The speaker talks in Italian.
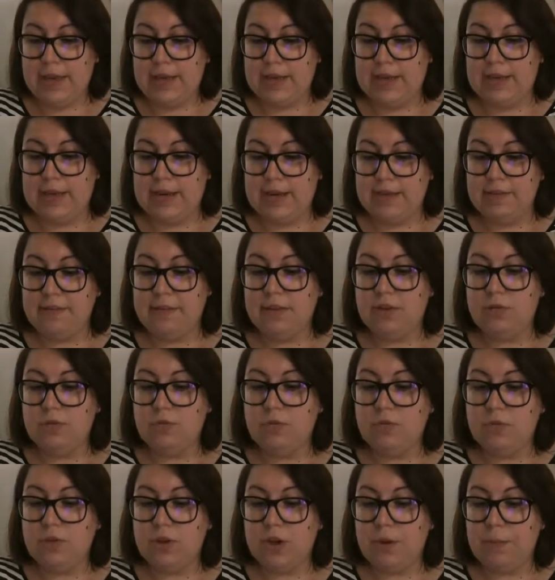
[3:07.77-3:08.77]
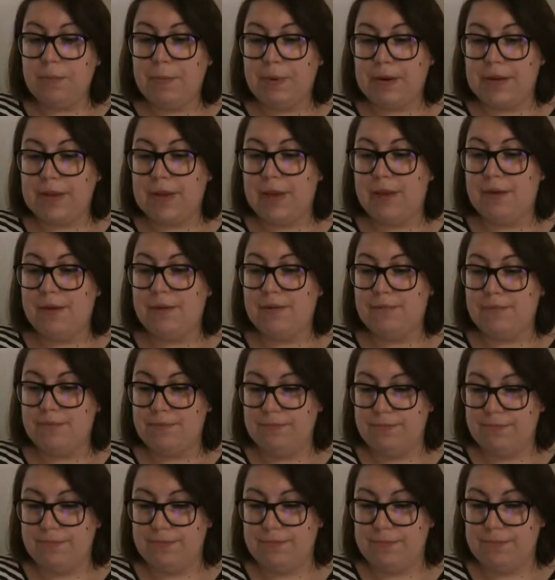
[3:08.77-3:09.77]
Innanzitutto perché
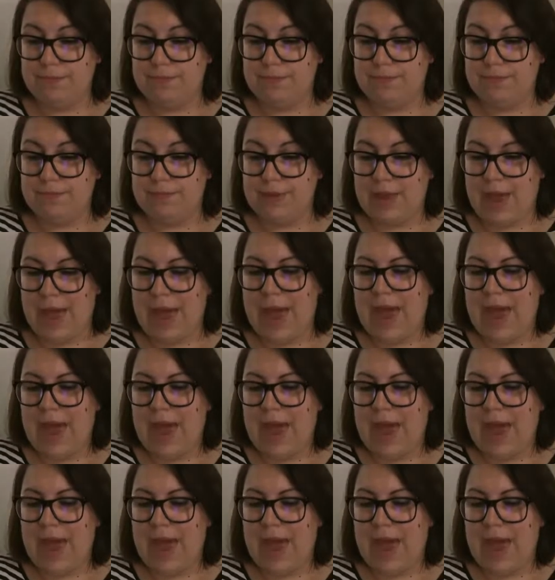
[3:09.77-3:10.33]
mm,